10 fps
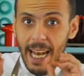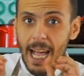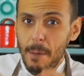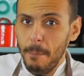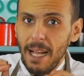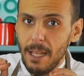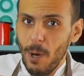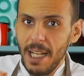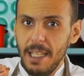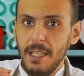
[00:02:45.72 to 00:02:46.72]
هنعمل بقى
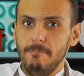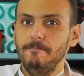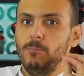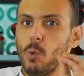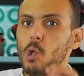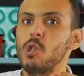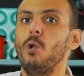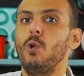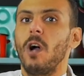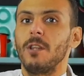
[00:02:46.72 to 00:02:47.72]
دلوقتي
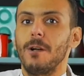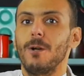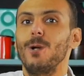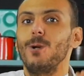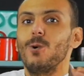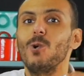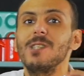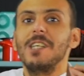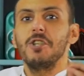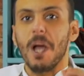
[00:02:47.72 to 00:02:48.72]
رز اللون اخضر
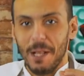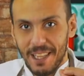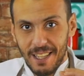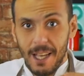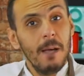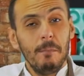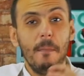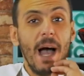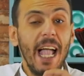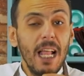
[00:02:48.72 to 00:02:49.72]
رز الشبت
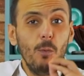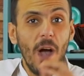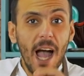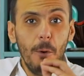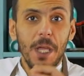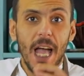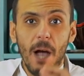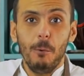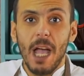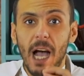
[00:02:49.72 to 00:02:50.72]
بيبقى حلو
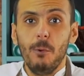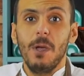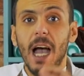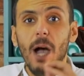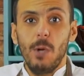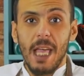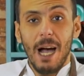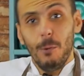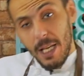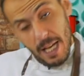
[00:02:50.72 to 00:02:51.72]
قوي قوي قوي
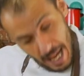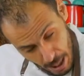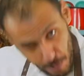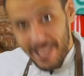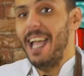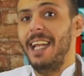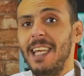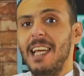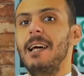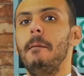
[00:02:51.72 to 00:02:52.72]
قوي قوي قوي
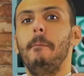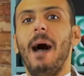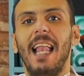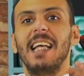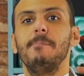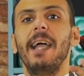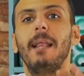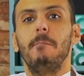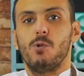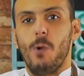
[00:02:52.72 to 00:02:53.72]
تاني مع
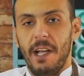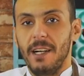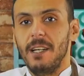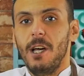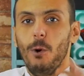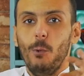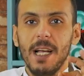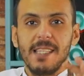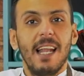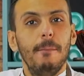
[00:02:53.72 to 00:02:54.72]
الاسماك المشويه
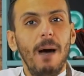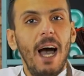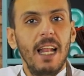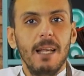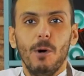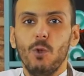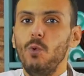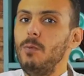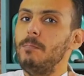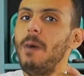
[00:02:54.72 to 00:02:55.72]
ويا سلام بقى عليه
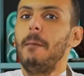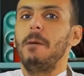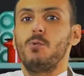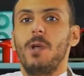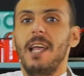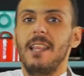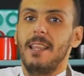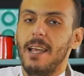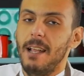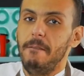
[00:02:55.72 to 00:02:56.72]
برده مع
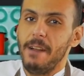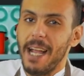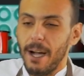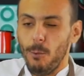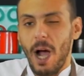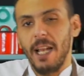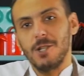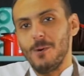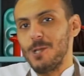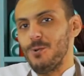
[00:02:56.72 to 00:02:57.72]
المشويات الفراخ
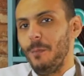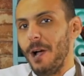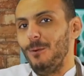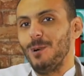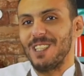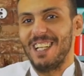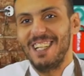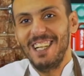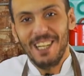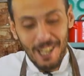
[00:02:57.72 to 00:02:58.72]
وعليها شويه سماق وبصل
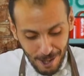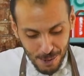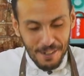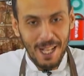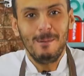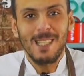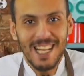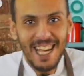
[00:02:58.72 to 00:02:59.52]
يلا نشوف بيتعمل